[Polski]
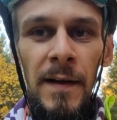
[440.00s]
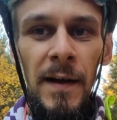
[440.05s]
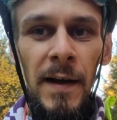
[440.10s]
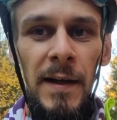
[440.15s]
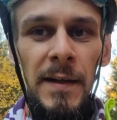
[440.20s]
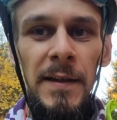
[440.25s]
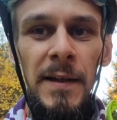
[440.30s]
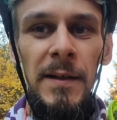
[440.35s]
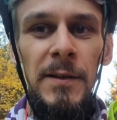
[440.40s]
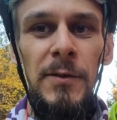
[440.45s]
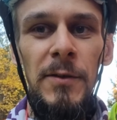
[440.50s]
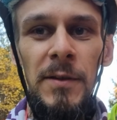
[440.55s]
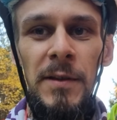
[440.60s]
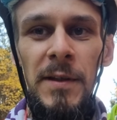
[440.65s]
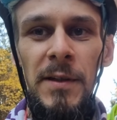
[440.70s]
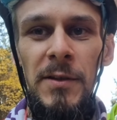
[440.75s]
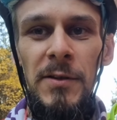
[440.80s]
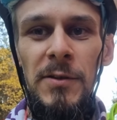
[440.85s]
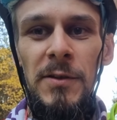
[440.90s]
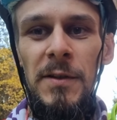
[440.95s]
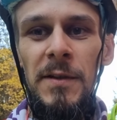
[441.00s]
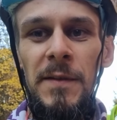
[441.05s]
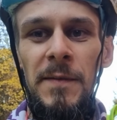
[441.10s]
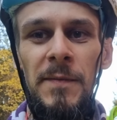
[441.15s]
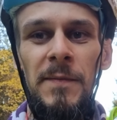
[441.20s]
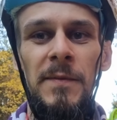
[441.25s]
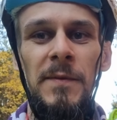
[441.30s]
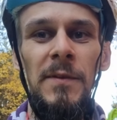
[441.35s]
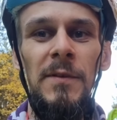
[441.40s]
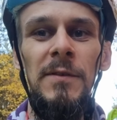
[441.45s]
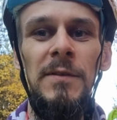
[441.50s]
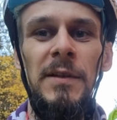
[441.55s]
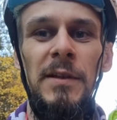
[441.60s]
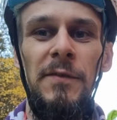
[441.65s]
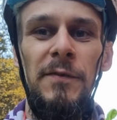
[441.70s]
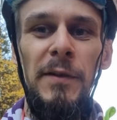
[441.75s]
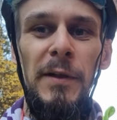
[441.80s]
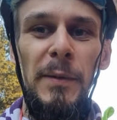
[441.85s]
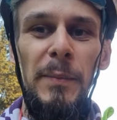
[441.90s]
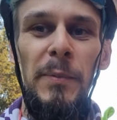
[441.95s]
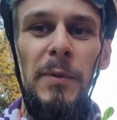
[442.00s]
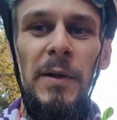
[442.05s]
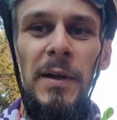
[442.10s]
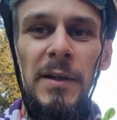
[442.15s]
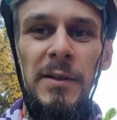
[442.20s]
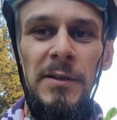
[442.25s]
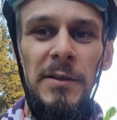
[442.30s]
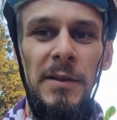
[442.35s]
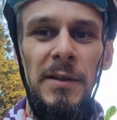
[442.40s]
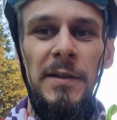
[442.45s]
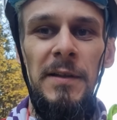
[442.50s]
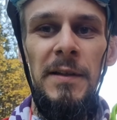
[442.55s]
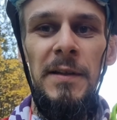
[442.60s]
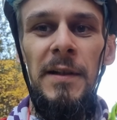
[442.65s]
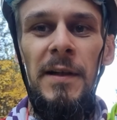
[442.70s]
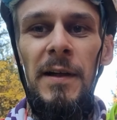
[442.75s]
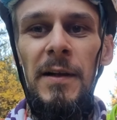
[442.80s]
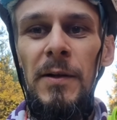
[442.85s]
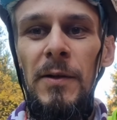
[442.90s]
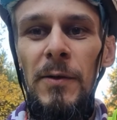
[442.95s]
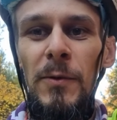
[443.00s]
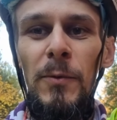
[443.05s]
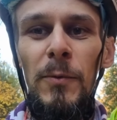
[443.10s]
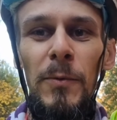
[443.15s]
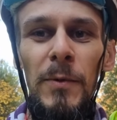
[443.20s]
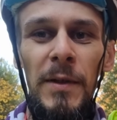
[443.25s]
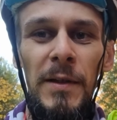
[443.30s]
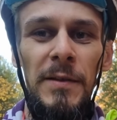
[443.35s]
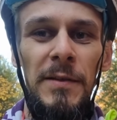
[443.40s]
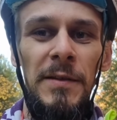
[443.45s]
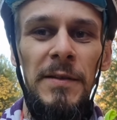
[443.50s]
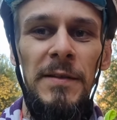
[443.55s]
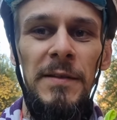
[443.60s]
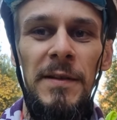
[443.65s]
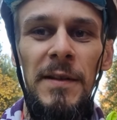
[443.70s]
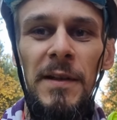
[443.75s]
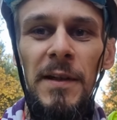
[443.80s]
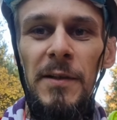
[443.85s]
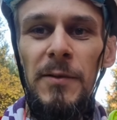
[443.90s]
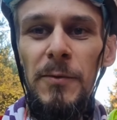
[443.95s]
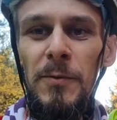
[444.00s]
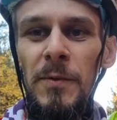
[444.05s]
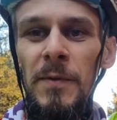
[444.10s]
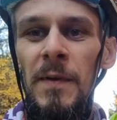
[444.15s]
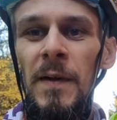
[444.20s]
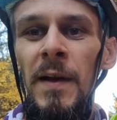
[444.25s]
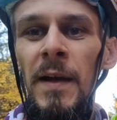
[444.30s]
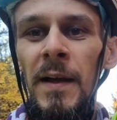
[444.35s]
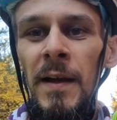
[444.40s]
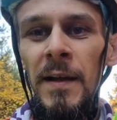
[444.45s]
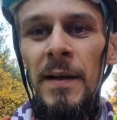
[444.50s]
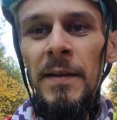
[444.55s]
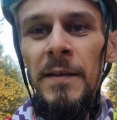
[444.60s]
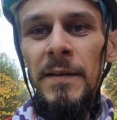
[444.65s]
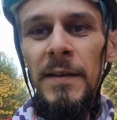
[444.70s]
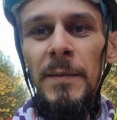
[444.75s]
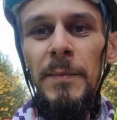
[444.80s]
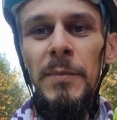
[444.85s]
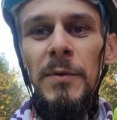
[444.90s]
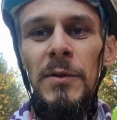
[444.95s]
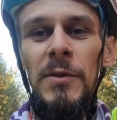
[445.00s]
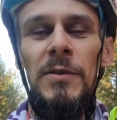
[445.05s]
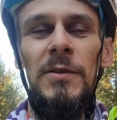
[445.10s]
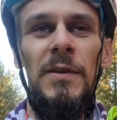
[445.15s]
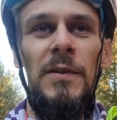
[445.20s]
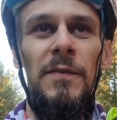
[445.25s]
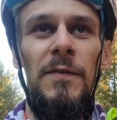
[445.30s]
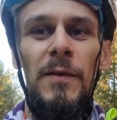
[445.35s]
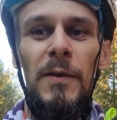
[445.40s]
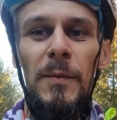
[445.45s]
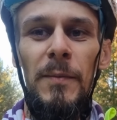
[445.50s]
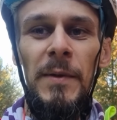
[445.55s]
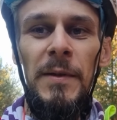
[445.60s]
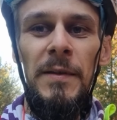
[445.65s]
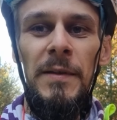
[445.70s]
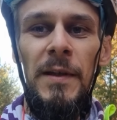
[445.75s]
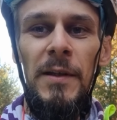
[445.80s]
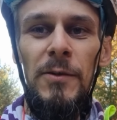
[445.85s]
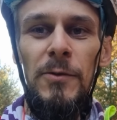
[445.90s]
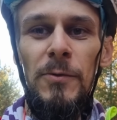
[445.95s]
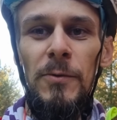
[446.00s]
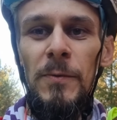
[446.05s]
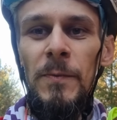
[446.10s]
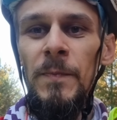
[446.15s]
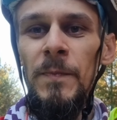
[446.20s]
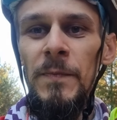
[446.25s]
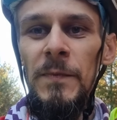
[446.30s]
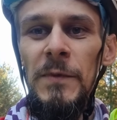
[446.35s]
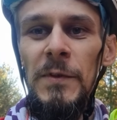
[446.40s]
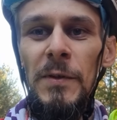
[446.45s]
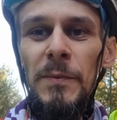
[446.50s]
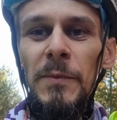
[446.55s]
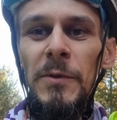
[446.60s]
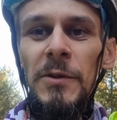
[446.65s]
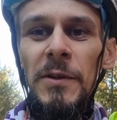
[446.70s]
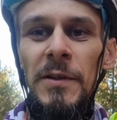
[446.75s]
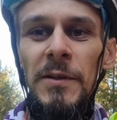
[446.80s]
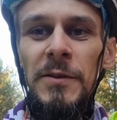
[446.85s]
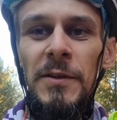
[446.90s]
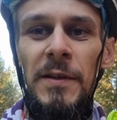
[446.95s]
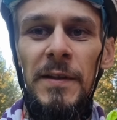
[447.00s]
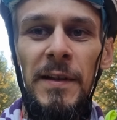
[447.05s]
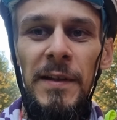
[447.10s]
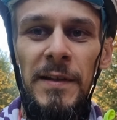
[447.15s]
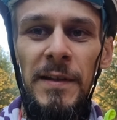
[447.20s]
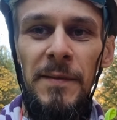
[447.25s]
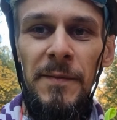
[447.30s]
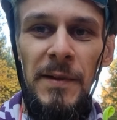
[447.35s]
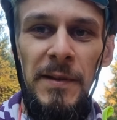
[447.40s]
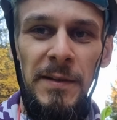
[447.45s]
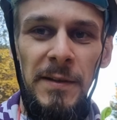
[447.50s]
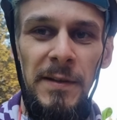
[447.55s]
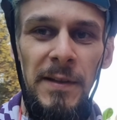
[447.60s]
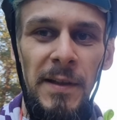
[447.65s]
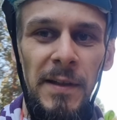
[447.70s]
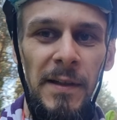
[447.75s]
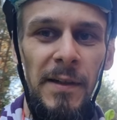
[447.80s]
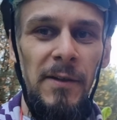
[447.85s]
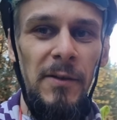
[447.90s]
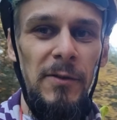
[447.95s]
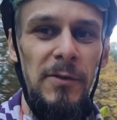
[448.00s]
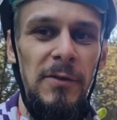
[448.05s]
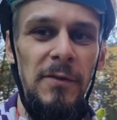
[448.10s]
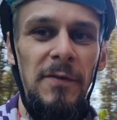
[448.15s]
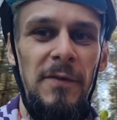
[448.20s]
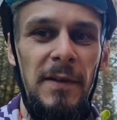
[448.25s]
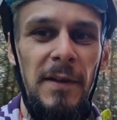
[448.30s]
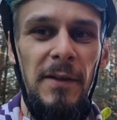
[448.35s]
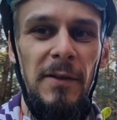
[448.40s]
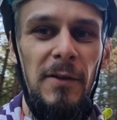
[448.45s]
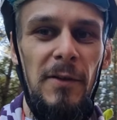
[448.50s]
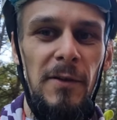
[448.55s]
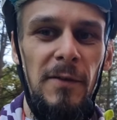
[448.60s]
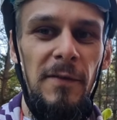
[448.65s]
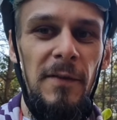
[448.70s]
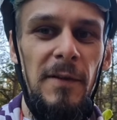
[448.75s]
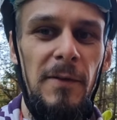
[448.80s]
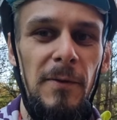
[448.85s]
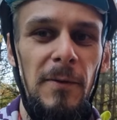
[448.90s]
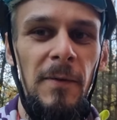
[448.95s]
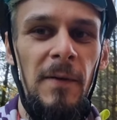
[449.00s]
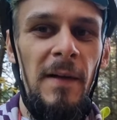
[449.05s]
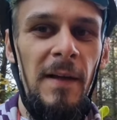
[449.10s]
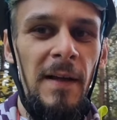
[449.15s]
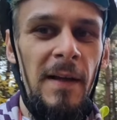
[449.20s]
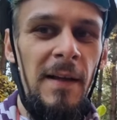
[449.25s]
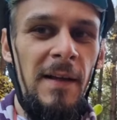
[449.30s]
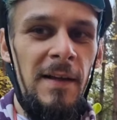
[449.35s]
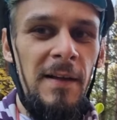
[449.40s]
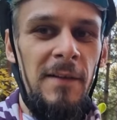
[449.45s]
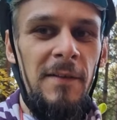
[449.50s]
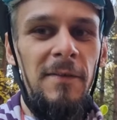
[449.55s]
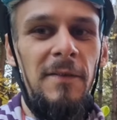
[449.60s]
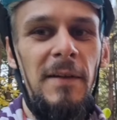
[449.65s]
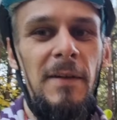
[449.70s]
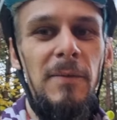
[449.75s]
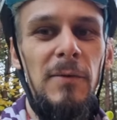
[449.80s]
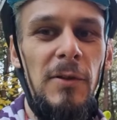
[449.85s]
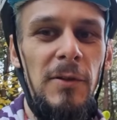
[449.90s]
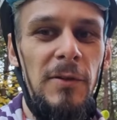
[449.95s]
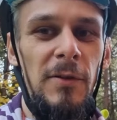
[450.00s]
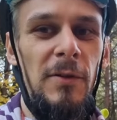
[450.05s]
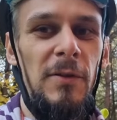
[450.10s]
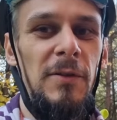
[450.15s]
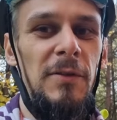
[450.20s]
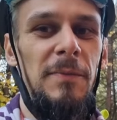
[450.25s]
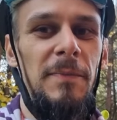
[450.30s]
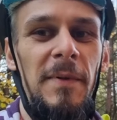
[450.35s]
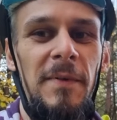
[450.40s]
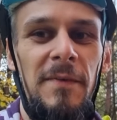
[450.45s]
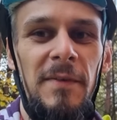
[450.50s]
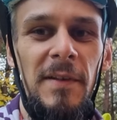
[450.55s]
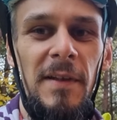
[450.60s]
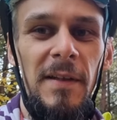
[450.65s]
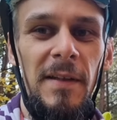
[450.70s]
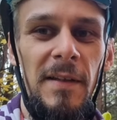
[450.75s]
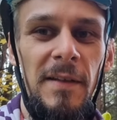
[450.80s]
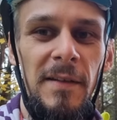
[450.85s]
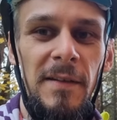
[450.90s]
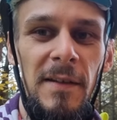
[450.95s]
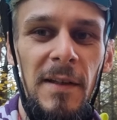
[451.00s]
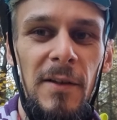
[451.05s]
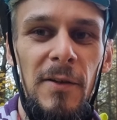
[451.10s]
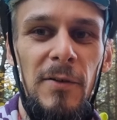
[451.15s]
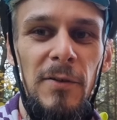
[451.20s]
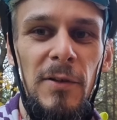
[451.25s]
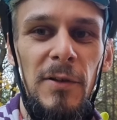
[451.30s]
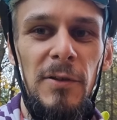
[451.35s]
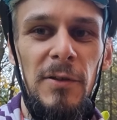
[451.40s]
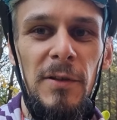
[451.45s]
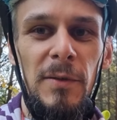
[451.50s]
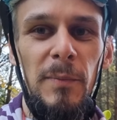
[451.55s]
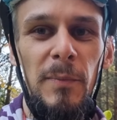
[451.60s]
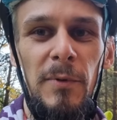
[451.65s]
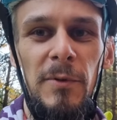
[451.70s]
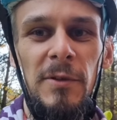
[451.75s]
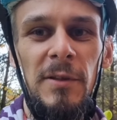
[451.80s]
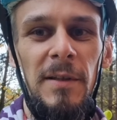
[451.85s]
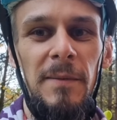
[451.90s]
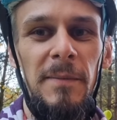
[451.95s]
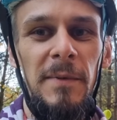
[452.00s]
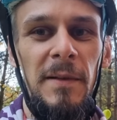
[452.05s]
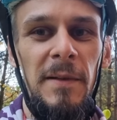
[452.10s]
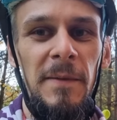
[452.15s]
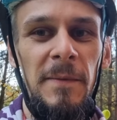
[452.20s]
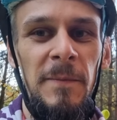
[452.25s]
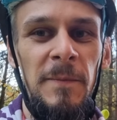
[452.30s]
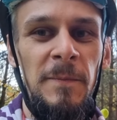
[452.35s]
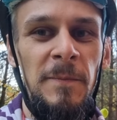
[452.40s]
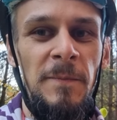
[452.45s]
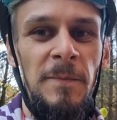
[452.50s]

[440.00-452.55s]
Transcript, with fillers: A jak to jeździ? No za chwilę pokażę kilka ujęć z terenu. Napiszcie w komentarzu, co myślicie na temat takiego dziwnego roweru. Wiem, że to jest pewnie niekoniecznie potrzebne,